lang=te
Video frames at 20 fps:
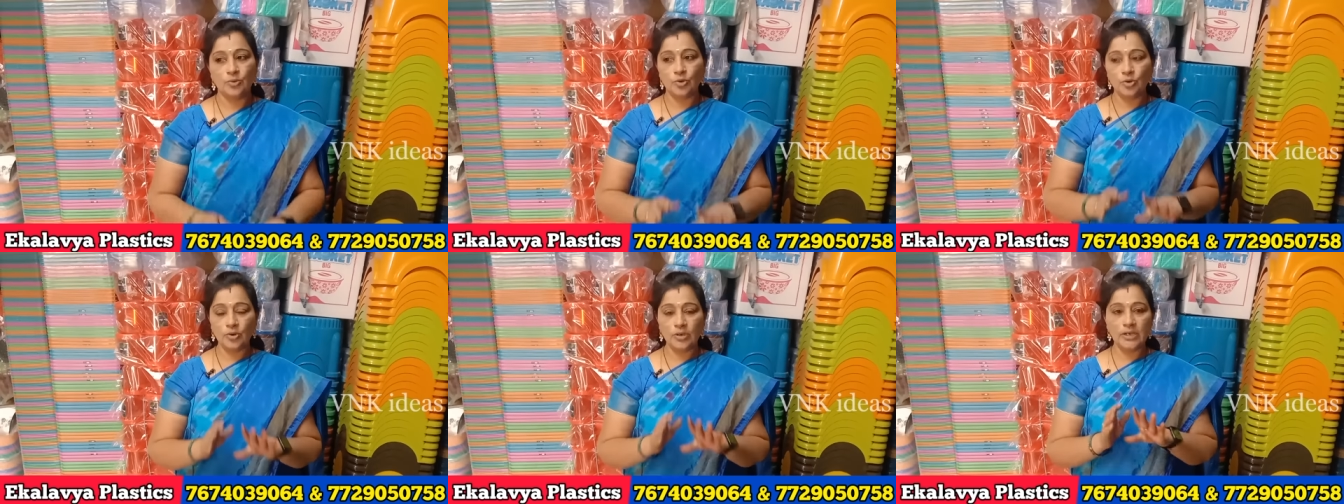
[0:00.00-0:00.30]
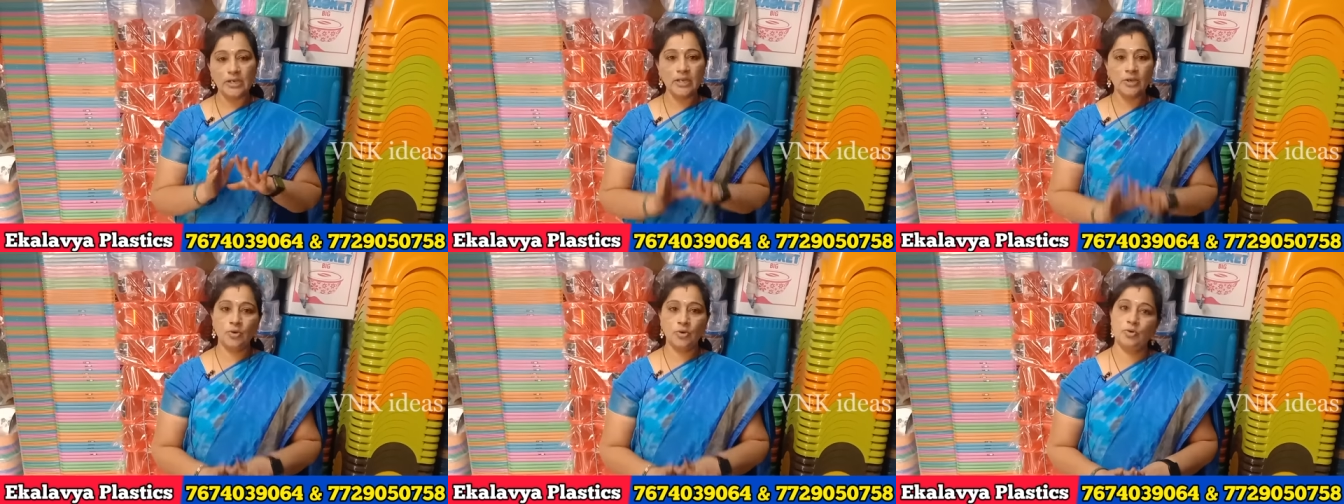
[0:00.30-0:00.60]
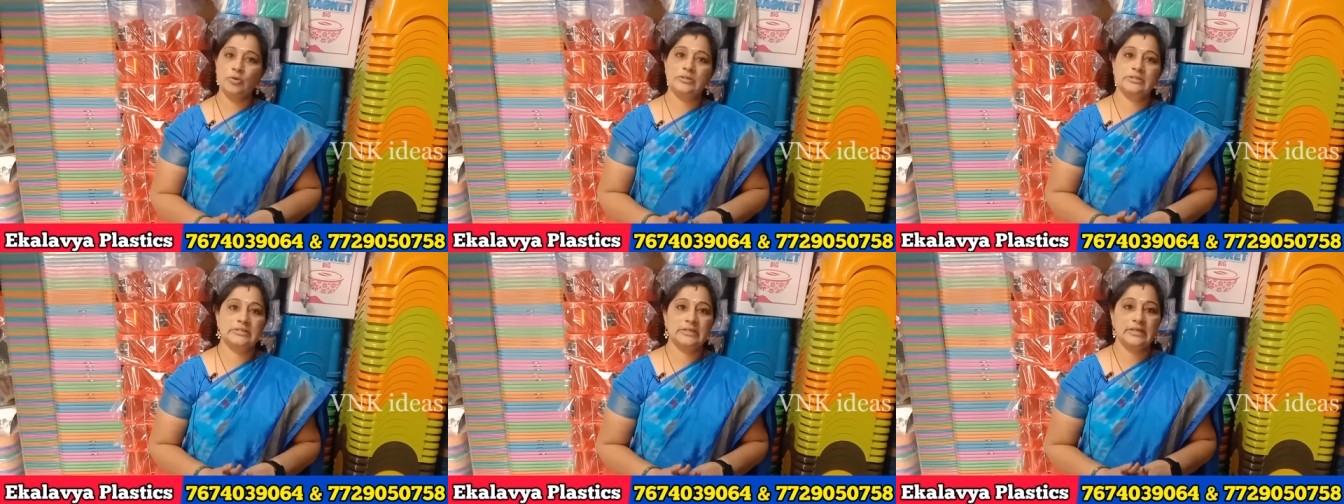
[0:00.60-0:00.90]
ఓన్లీ
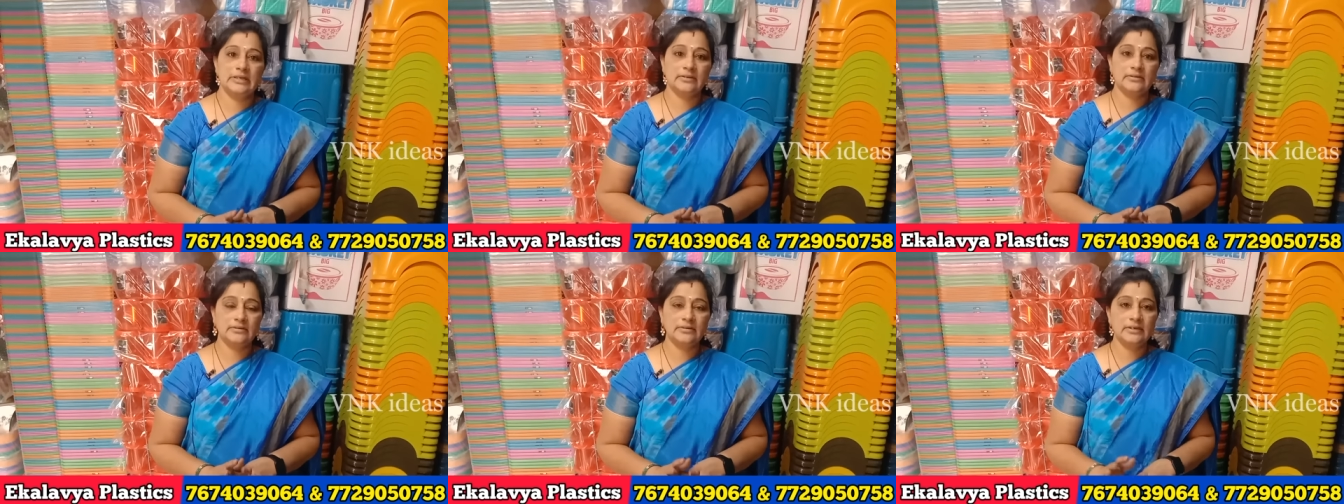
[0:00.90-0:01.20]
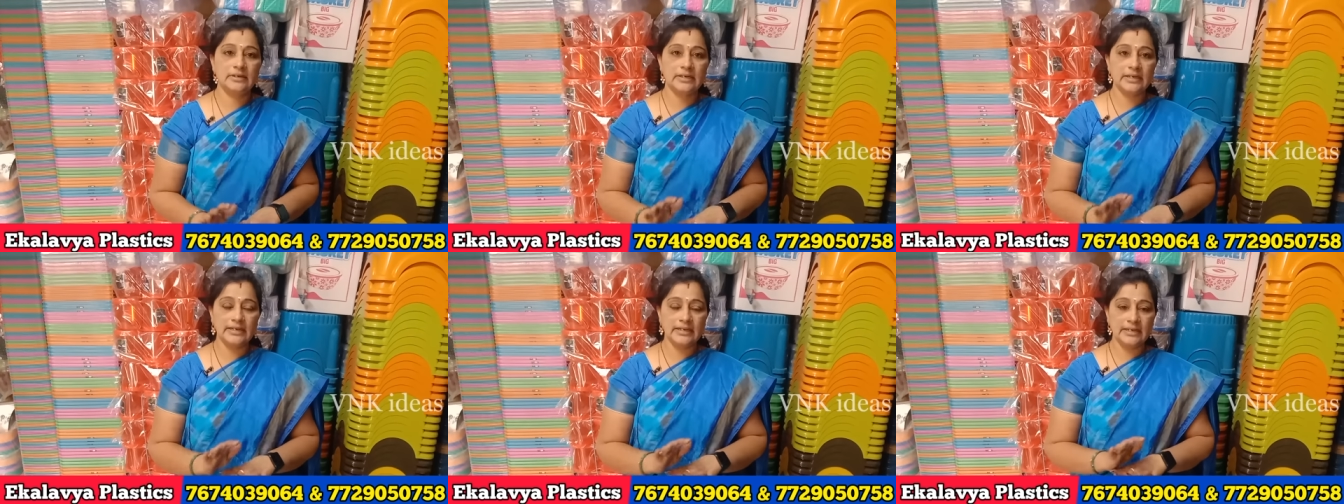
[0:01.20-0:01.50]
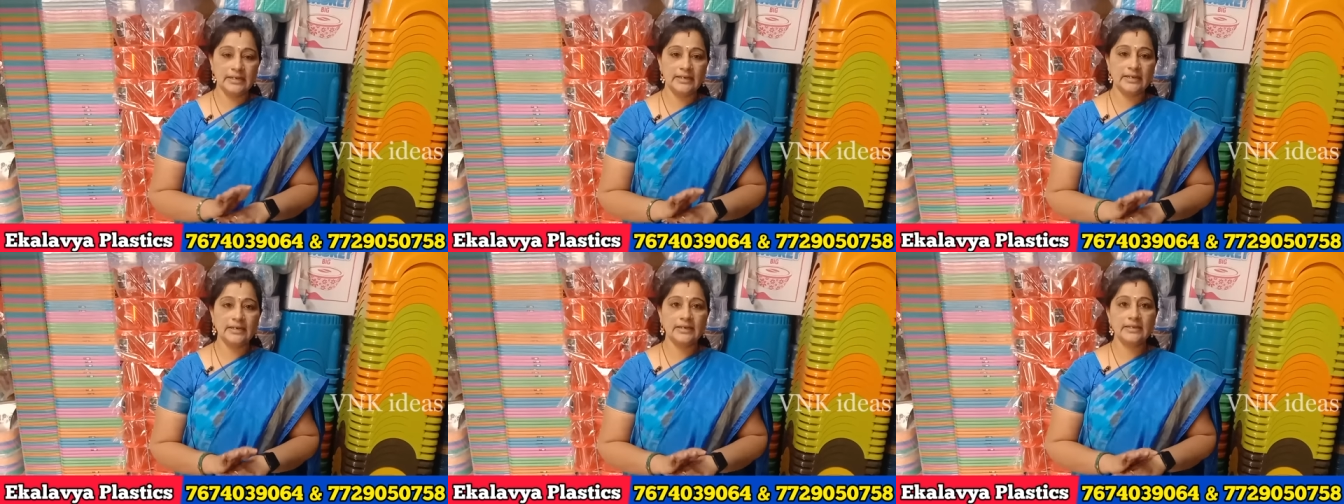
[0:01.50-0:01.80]
హోల్సేల్
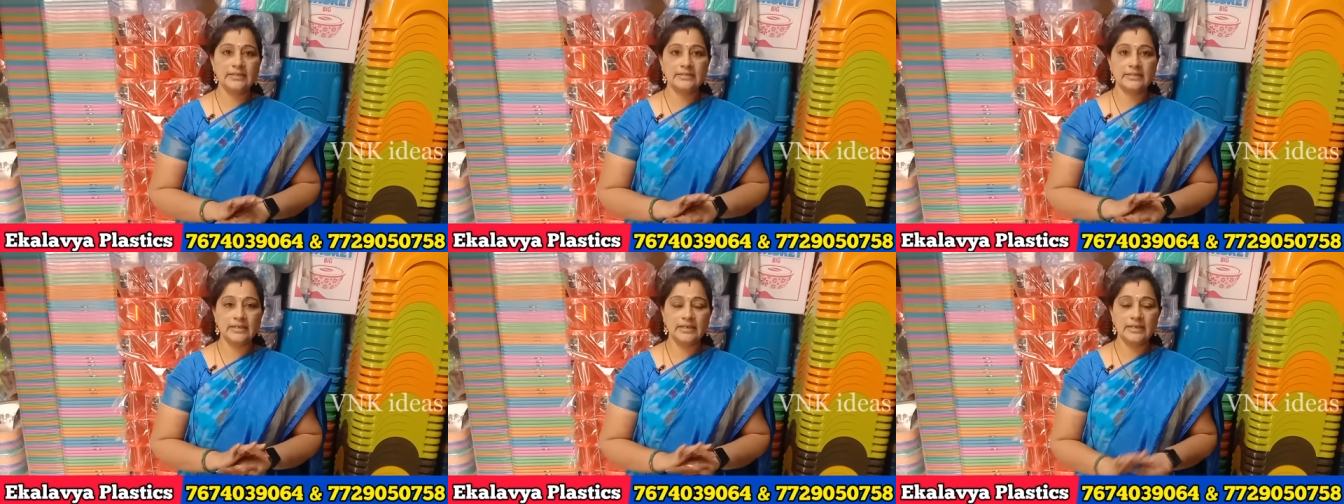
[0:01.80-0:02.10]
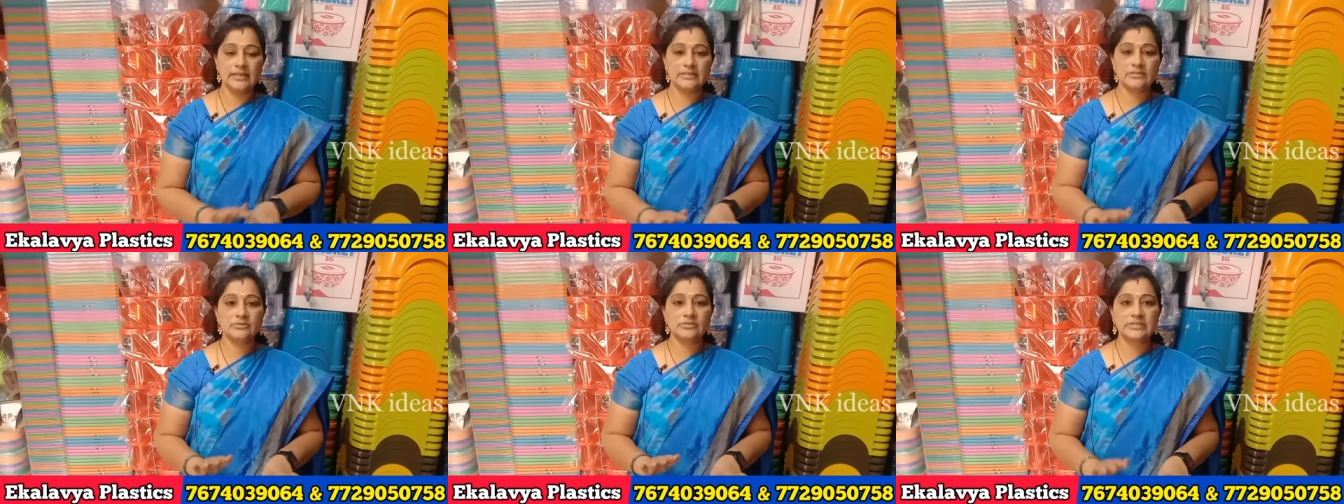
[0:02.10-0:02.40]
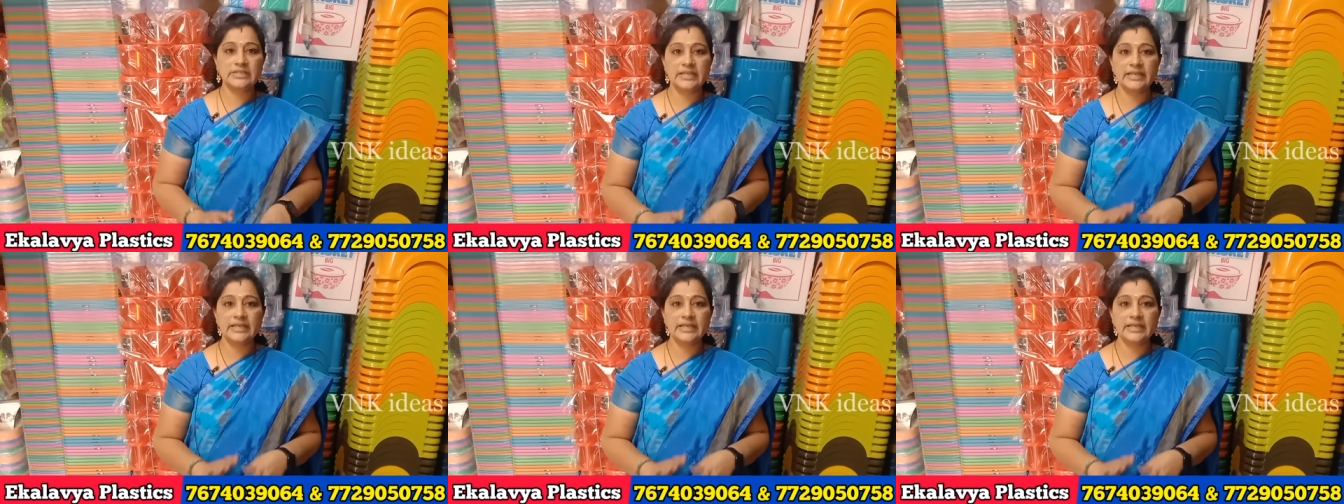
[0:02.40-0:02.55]
రిటైల్ అనేది లేదు